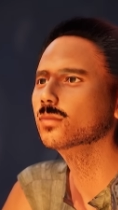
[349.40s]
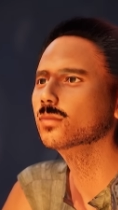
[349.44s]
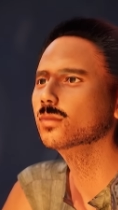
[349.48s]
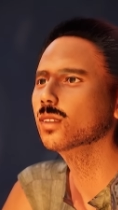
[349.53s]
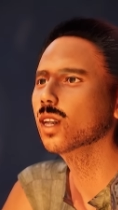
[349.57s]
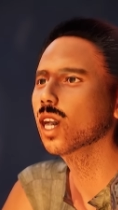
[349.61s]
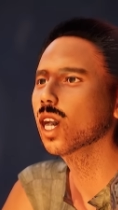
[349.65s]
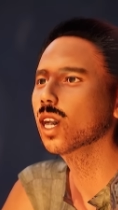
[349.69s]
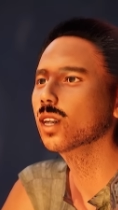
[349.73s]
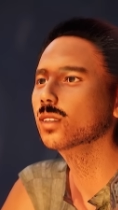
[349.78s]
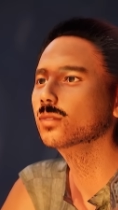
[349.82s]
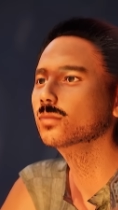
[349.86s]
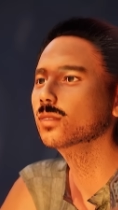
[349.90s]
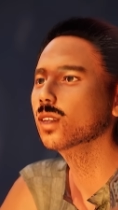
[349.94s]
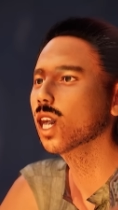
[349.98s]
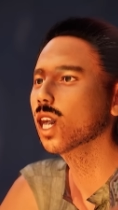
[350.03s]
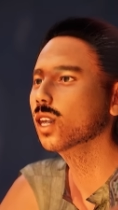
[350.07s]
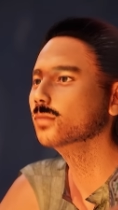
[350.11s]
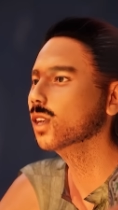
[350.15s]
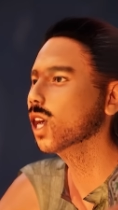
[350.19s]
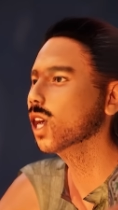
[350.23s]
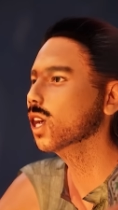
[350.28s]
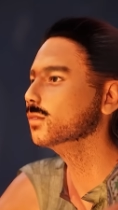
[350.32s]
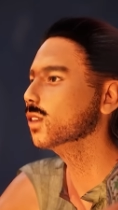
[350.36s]
พวกข้าก็ป
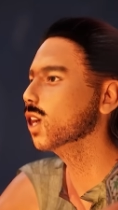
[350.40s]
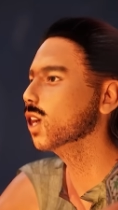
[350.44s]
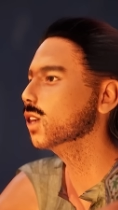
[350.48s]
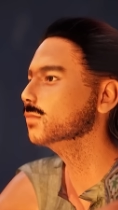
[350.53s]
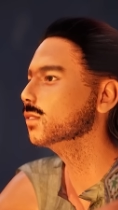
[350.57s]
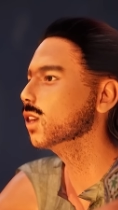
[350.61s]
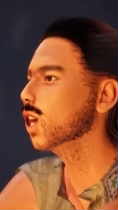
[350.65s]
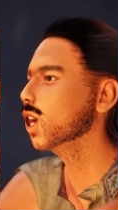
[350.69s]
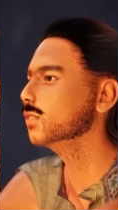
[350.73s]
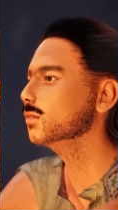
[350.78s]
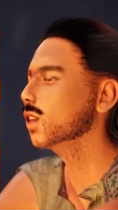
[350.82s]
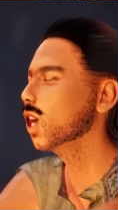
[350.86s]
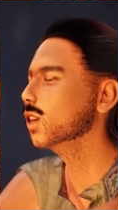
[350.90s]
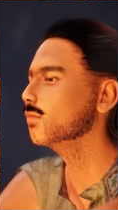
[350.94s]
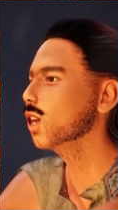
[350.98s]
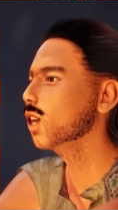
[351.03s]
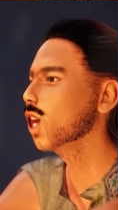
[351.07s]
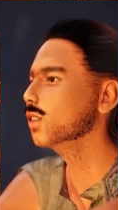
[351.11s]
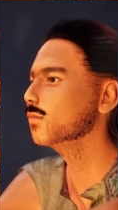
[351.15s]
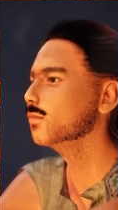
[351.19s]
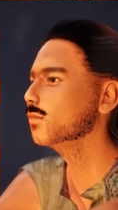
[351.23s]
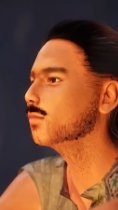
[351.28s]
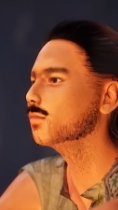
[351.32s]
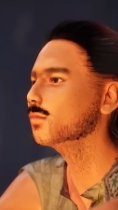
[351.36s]
ฏิเสธมันไปสิวะ
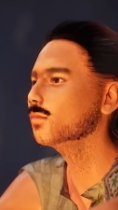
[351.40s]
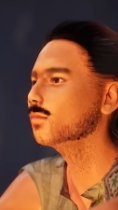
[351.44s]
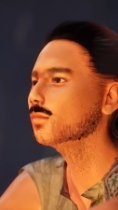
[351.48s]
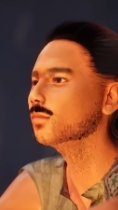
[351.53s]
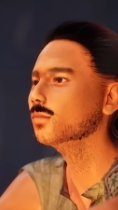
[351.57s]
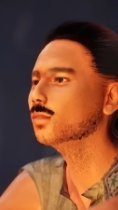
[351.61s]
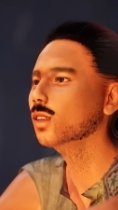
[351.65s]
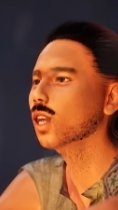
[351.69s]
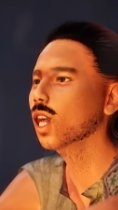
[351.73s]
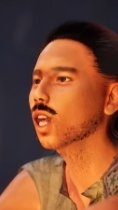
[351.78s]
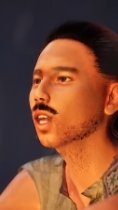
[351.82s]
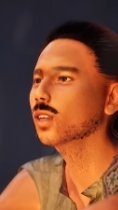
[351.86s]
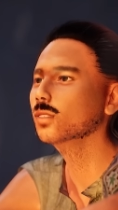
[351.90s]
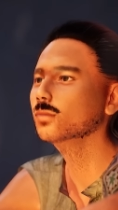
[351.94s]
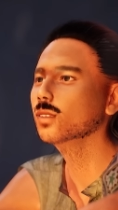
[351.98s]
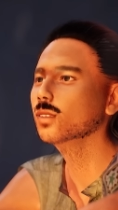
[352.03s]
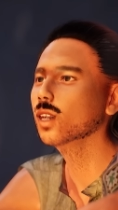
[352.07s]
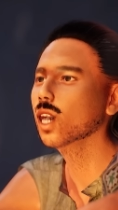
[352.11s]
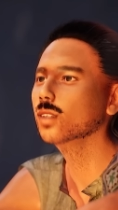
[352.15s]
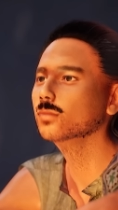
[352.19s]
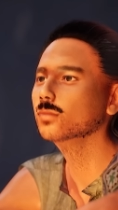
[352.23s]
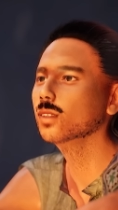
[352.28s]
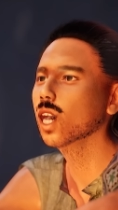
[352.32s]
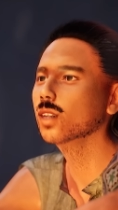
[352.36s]
มันทำท่า
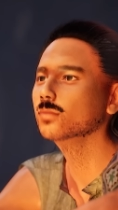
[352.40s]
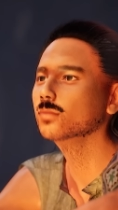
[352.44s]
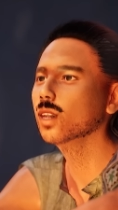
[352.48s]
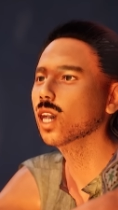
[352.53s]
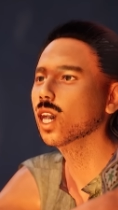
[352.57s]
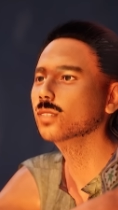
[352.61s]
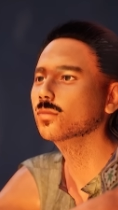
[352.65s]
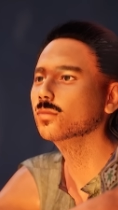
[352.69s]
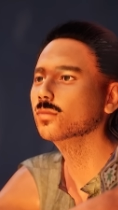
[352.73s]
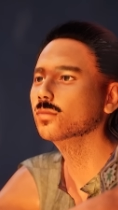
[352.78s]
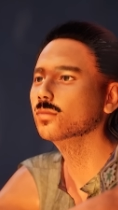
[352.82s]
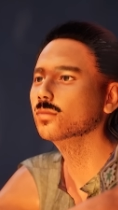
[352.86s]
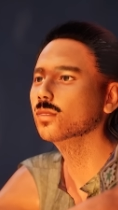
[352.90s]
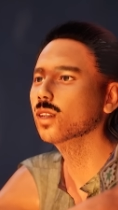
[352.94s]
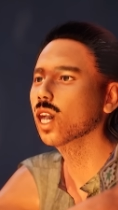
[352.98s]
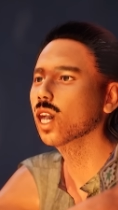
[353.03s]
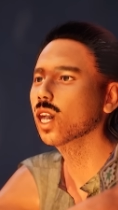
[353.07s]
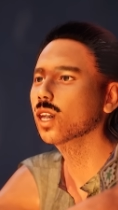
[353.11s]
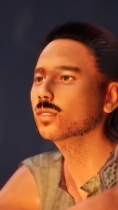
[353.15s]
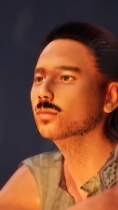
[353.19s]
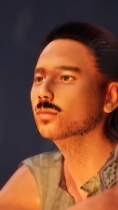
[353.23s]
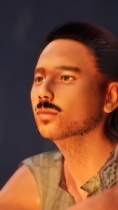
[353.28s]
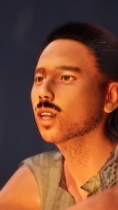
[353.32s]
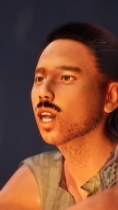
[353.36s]
ฮึดฮัด ที่พ
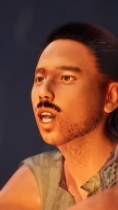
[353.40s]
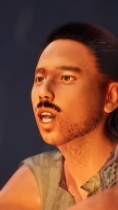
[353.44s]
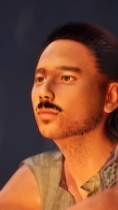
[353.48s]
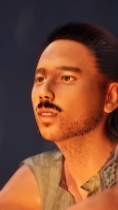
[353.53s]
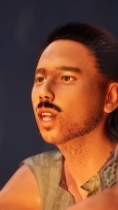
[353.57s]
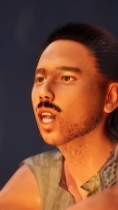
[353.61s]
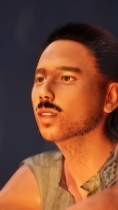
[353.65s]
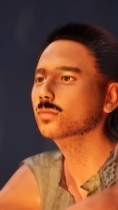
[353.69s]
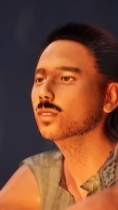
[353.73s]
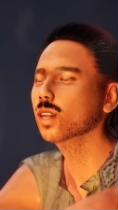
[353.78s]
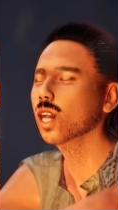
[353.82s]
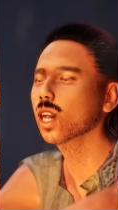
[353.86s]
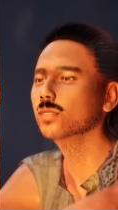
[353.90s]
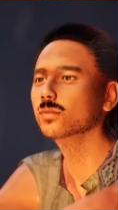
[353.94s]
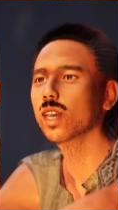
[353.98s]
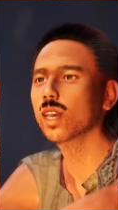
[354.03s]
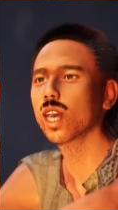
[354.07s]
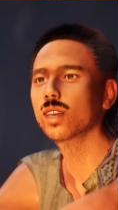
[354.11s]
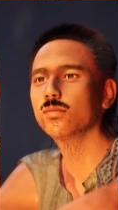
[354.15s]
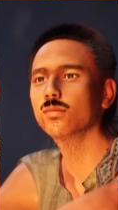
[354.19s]
วกข้าขัดใจมัน